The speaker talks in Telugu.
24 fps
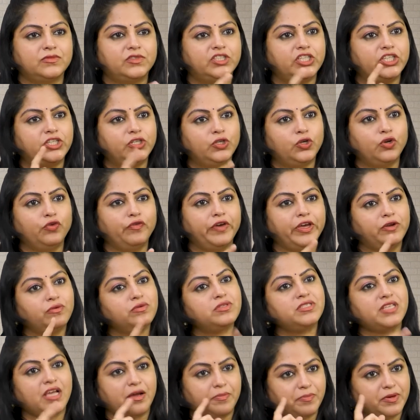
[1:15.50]
తిట్లు వేరు
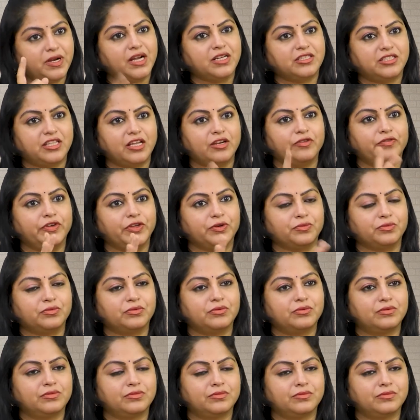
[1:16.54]
శాపనార్థాలు వేరు
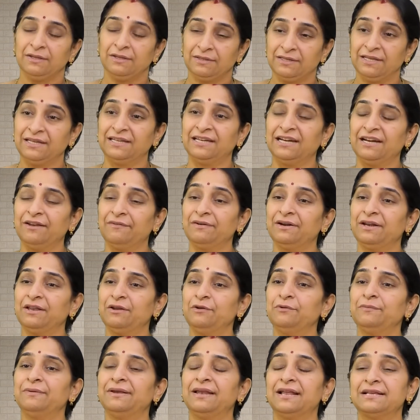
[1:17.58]
వేరు తిట్టడం అంటే
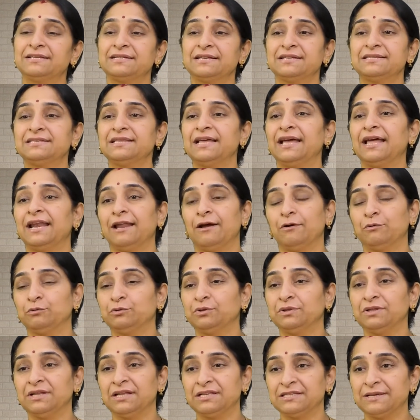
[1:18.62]
నువ్వు ఇలా చేస్తే అలా
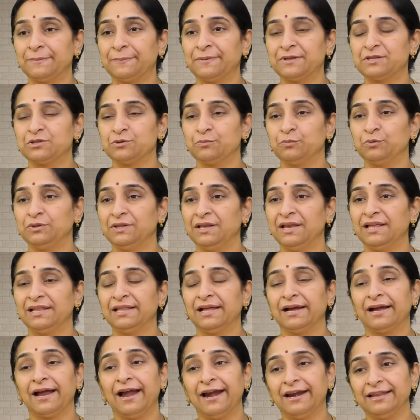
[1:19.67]
అవుతుందని చెప్పచ్చు బుద్ధి
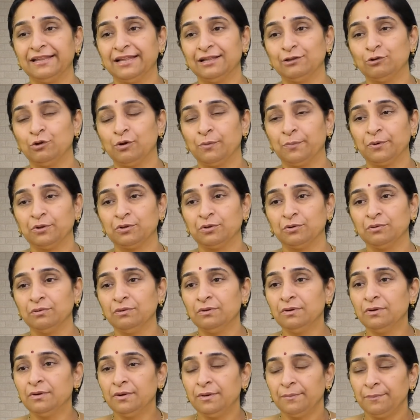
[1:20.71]
లేదా గాడిద దునపోదు
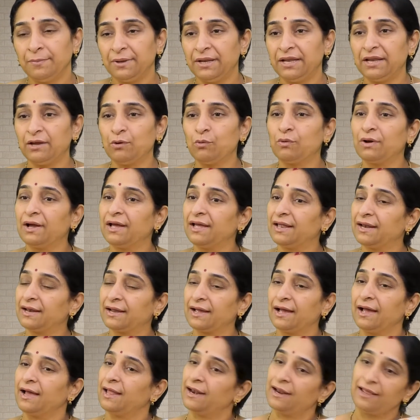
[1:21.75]
పిల్లి కుక్క
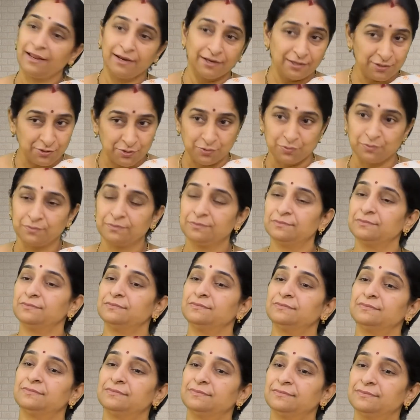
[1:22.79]
ఎలక అలా అనొచ్చు
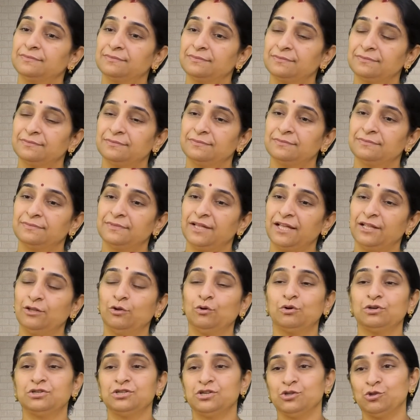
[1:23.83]
ఏదో
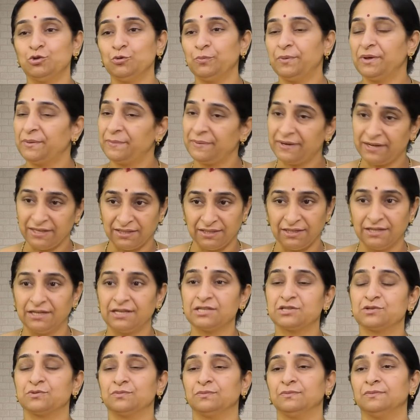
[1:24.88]
ఒక జంతువు పేరు పెట్టి
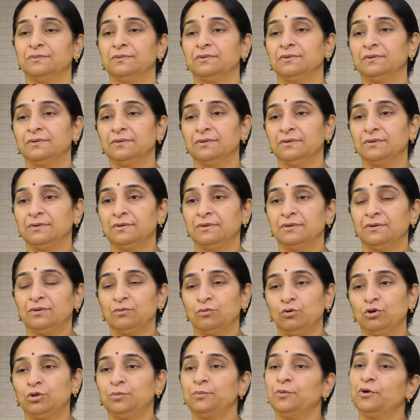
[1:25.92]
తిట్టచ్చు
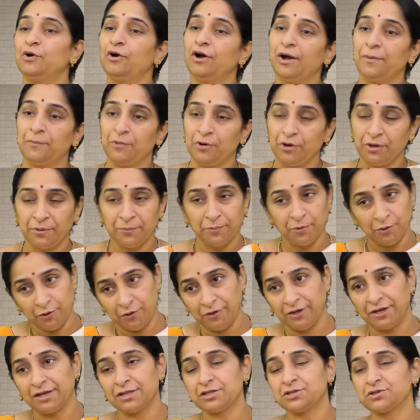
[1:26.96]
కొత్త మొహం ఆ మొహం ఈ మొహం
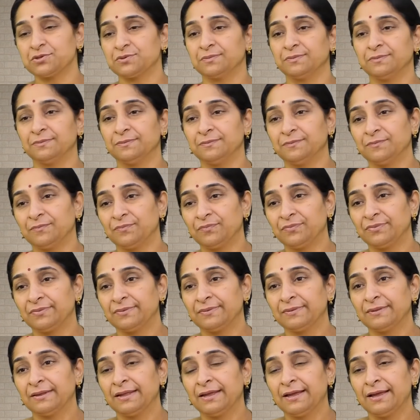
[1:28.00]
అనొచ్చు
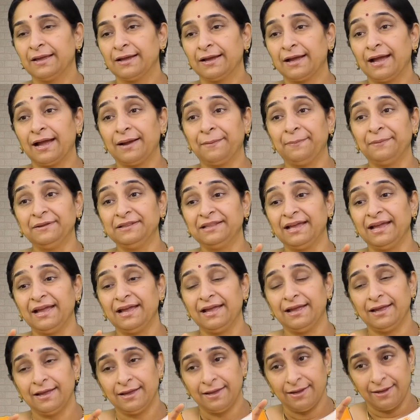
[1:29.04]
కాకపోతే
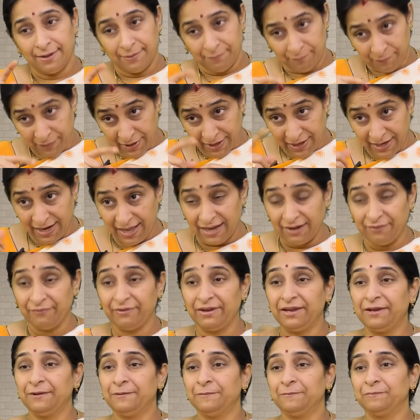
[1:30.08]

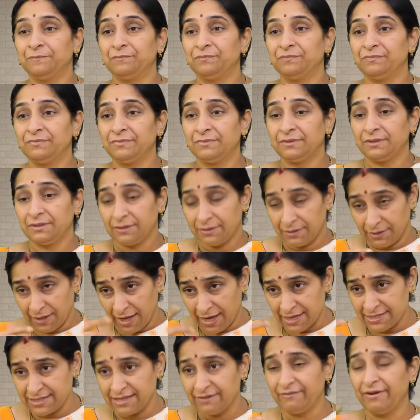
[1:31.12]
మరణానివి
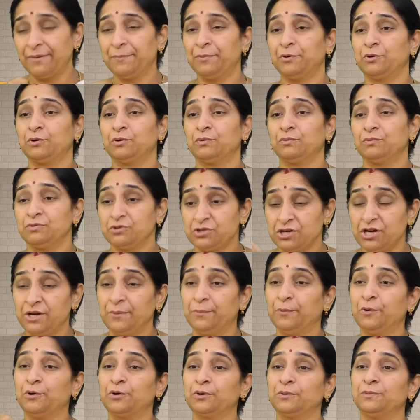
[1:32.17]
నాశనమైపోవటం
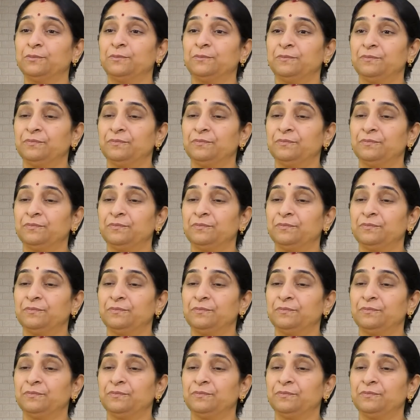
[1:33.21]
చెడిపోవటం